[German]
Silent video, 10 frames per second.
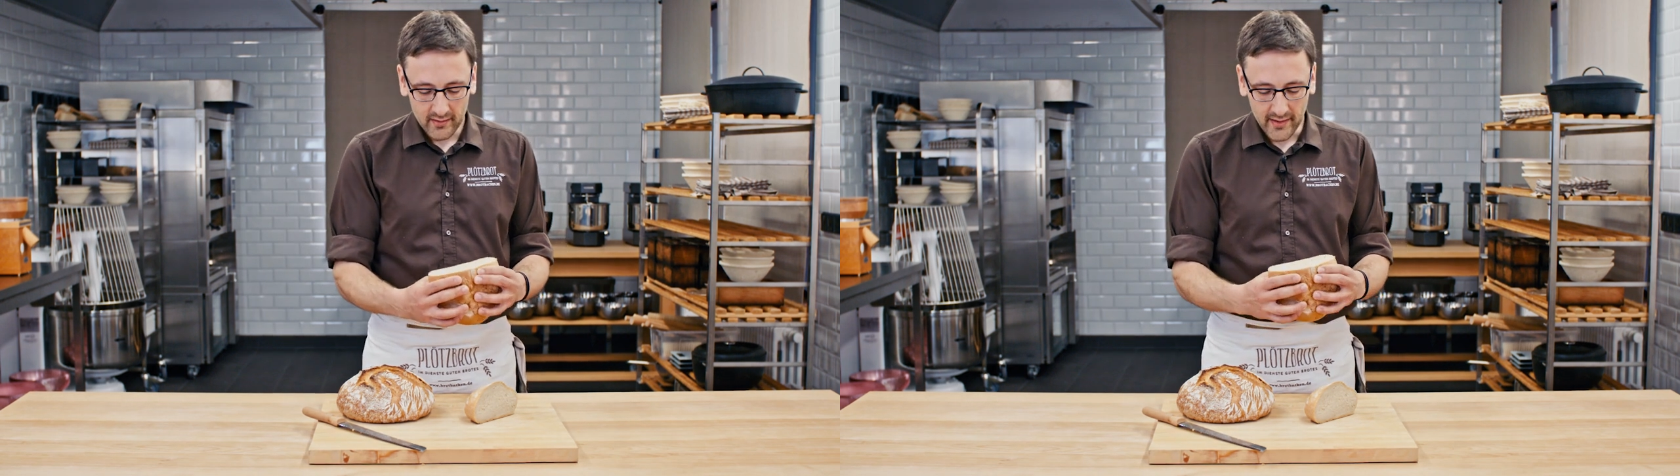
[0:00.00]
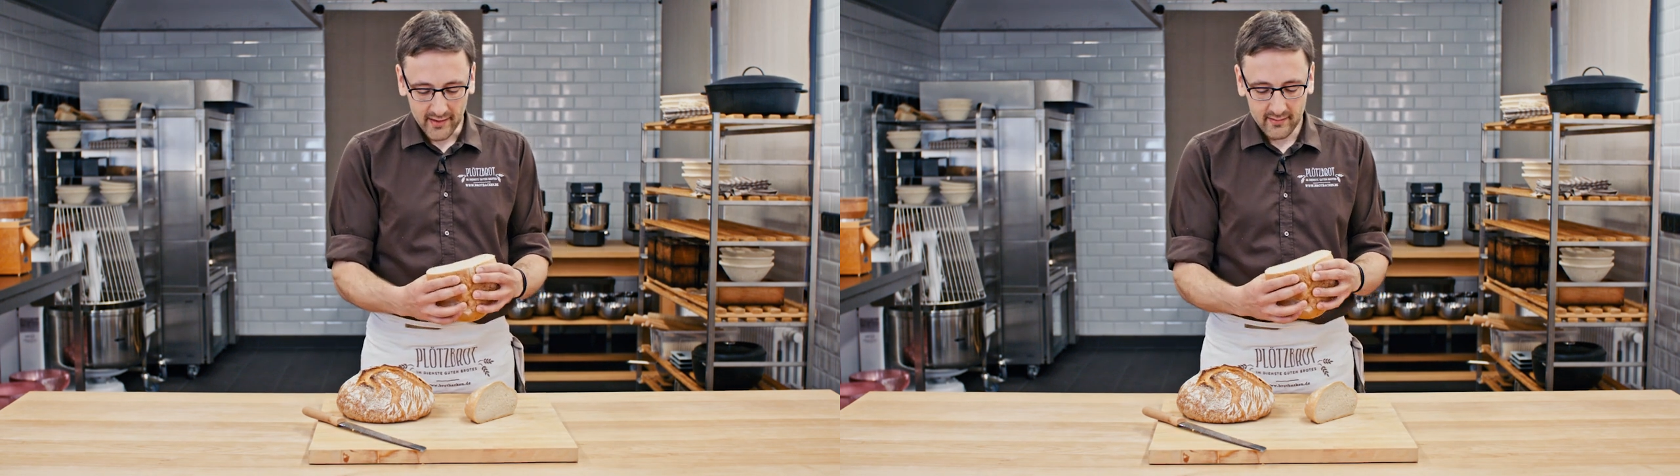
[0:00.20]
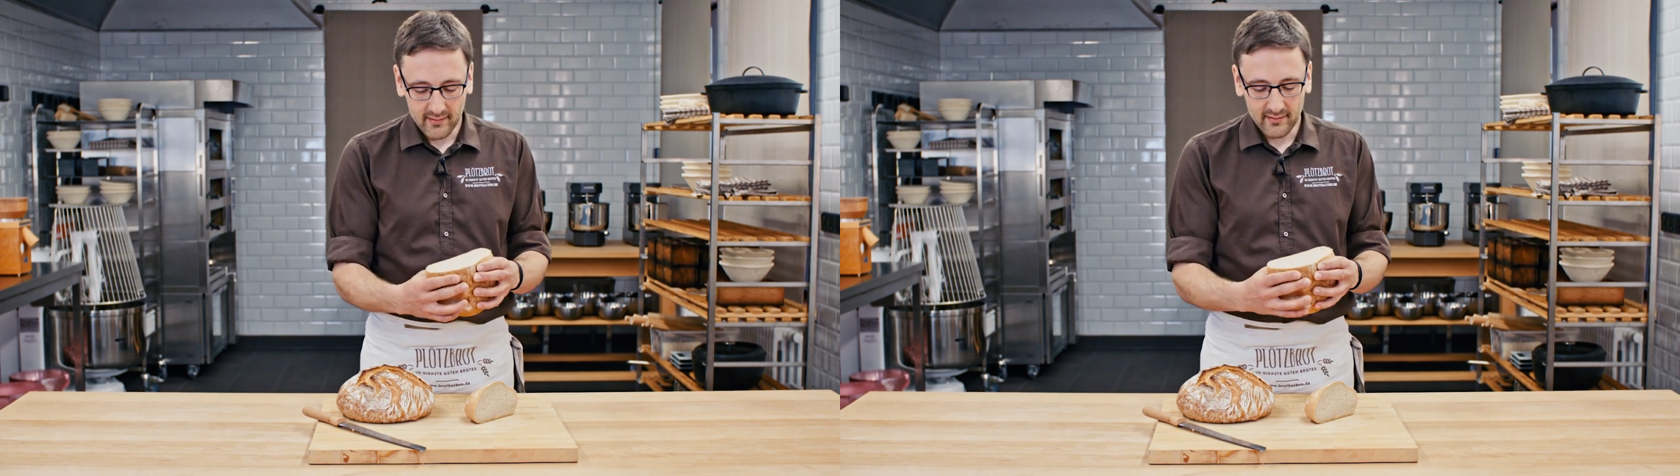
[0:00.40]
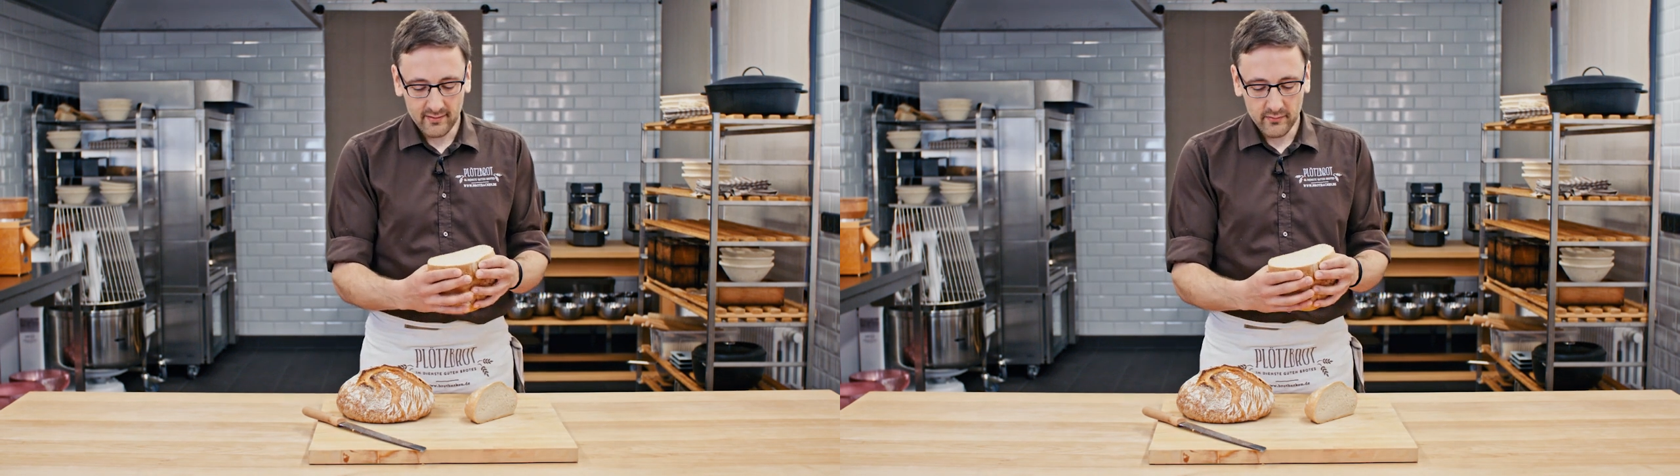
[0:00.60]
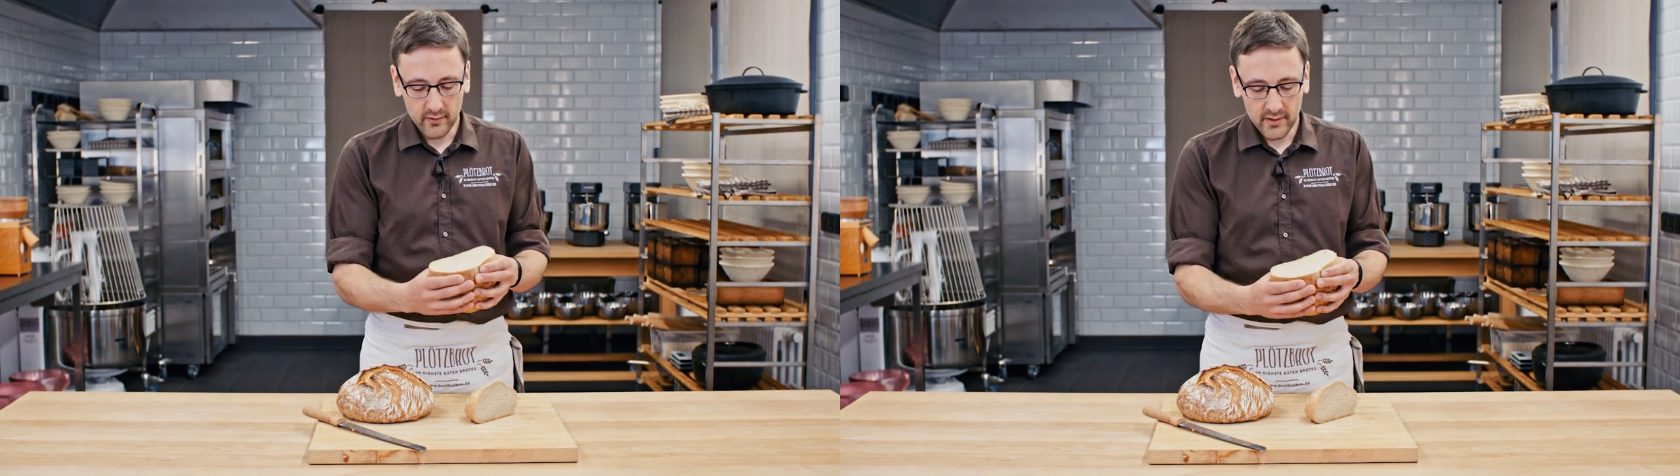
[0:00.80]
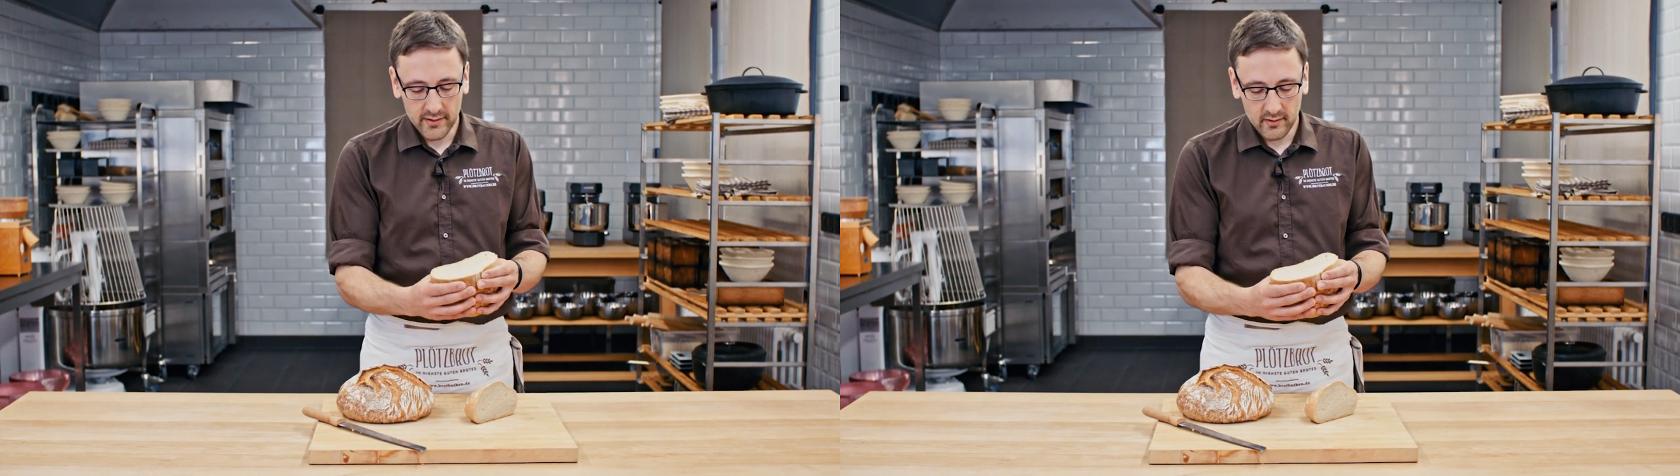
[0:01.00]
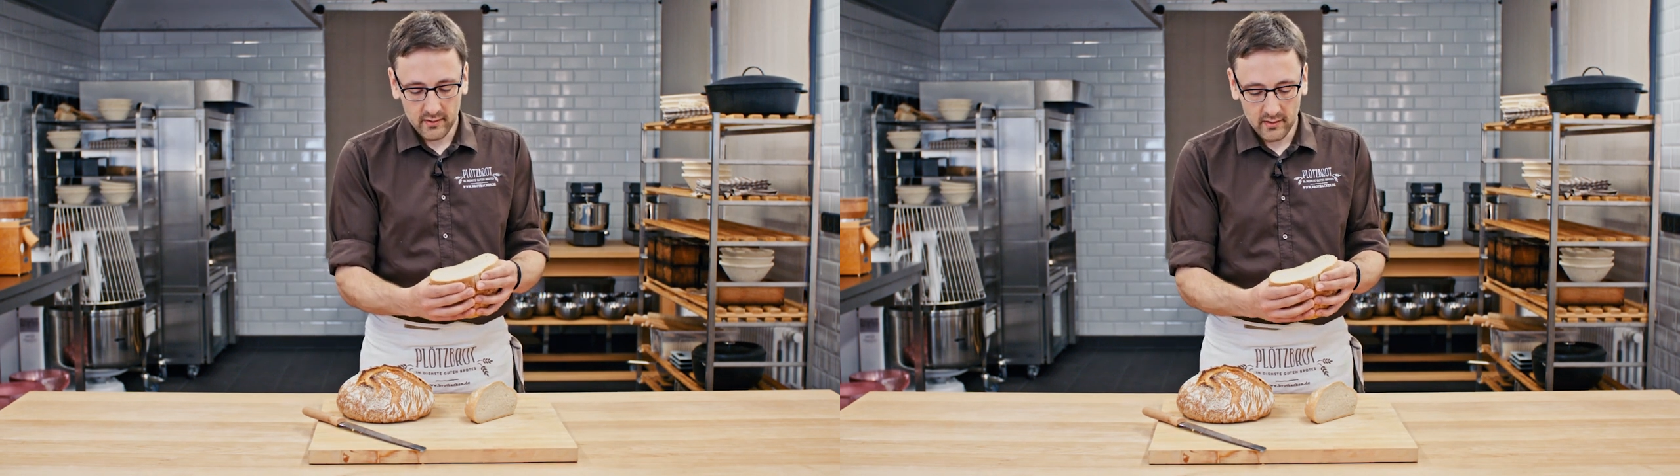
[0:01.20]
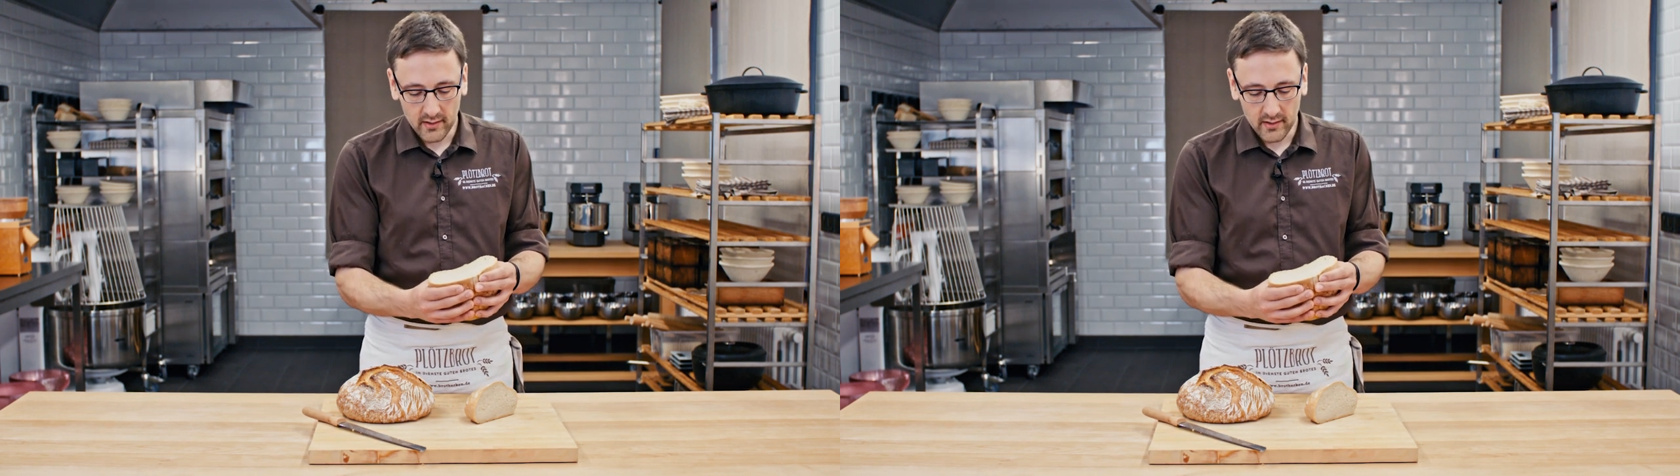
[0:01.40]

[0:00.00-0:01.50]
Der erste Test ist wirklich,